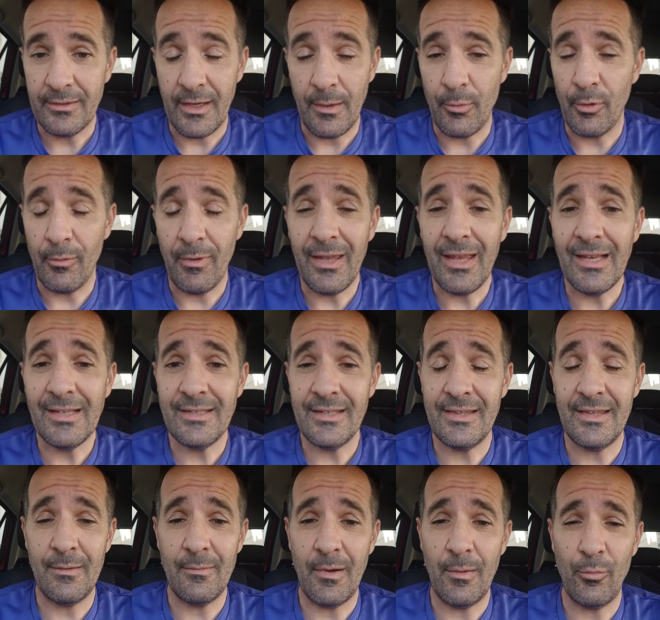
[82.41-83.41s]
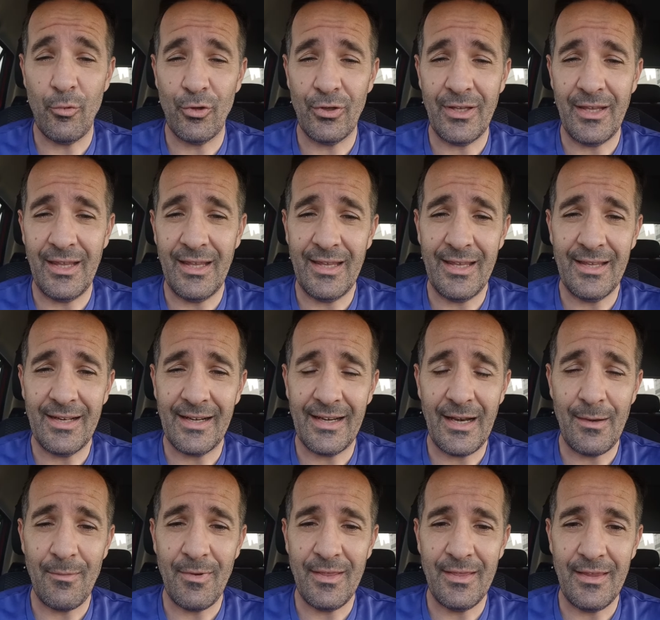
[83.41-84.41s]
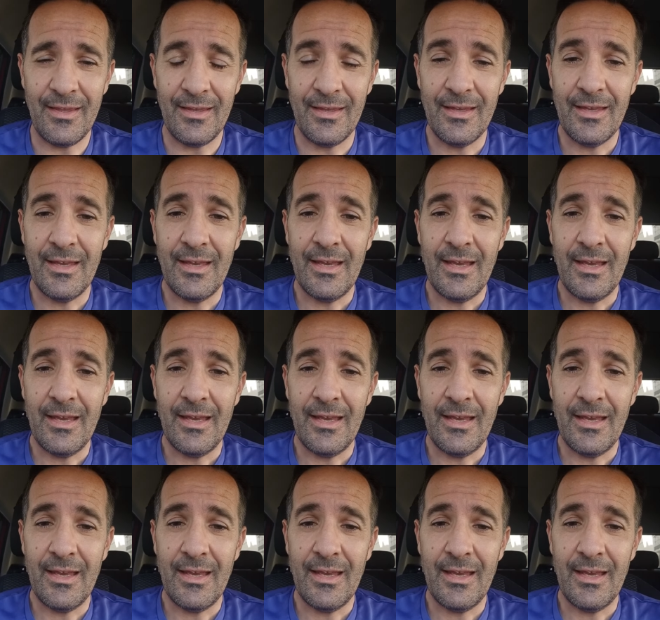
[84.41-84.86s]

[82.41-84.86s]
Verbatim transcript: que probéis el sistema porque es que realmente